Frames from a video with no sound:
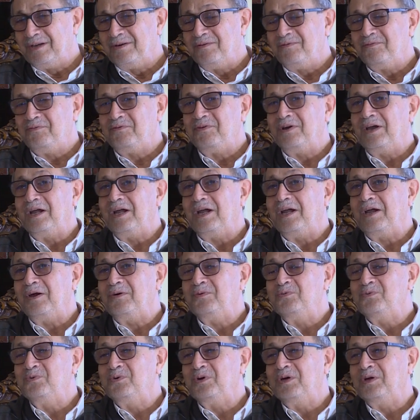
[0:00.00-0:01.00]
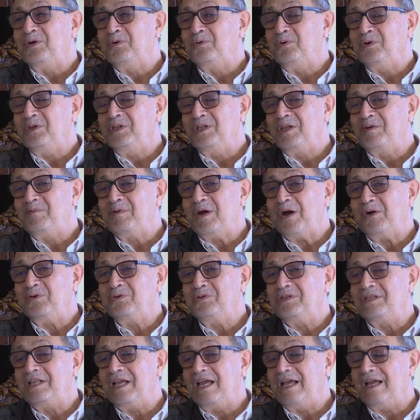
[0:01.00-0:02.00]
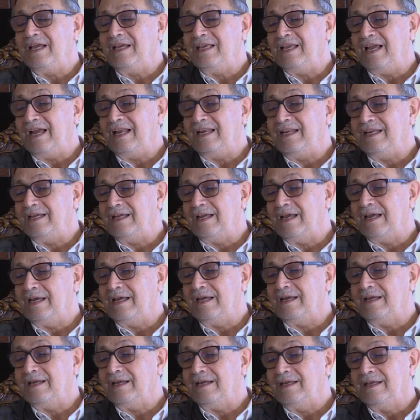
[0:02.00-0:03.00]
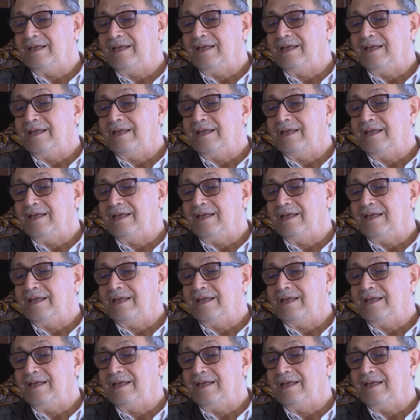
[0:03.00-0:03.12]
ف وعندما عدنا يعني آه،